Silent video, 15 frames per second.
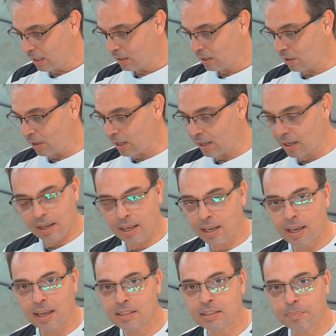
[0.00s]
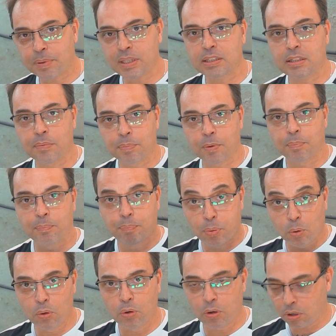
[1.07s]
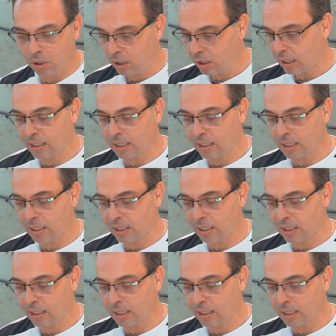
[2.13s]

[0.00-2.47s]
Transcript: Então é, é, esse princípio. Pulou,